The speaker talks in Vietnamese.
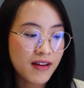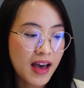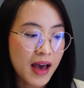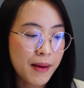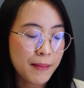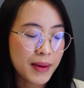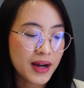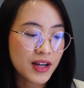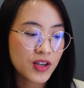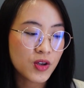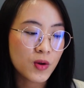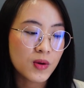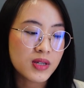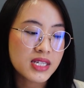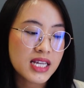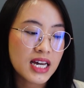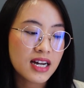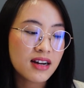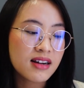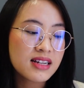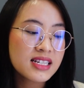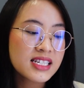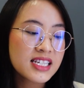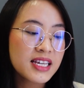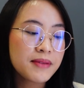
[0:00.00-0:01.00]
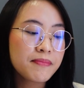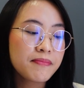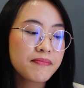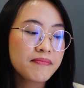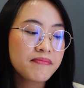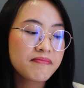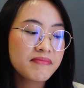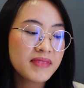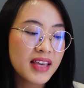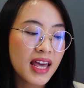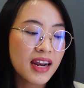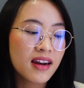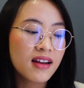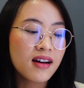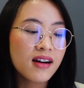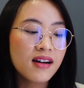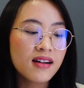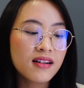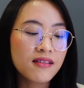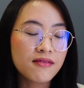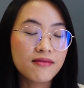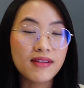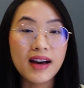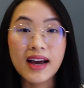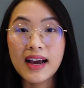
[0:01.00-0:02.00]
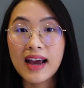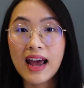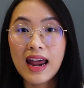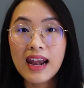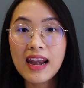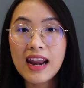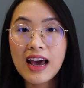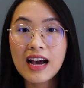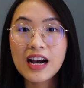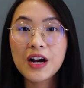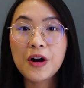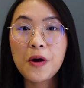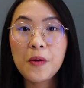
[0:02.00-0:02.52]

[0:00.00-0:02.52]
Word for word: và mặc dù sẽ có chip nhanh hơn và khả năng